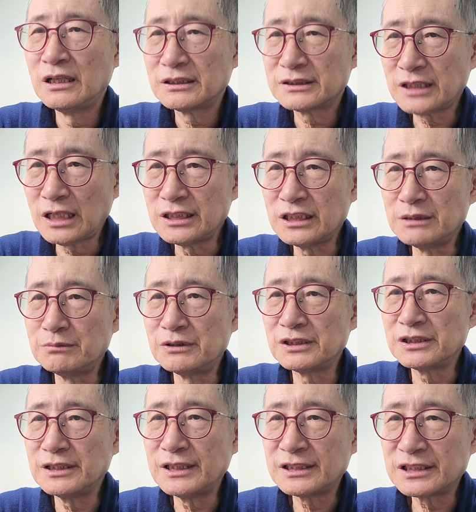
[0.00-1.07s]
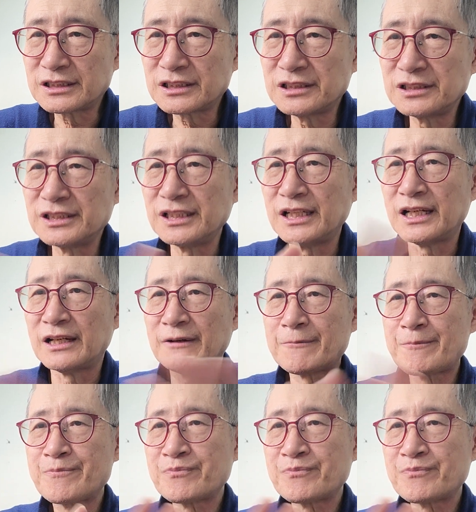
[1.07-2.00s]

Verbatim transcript: 찻잎을 씻은 뒤에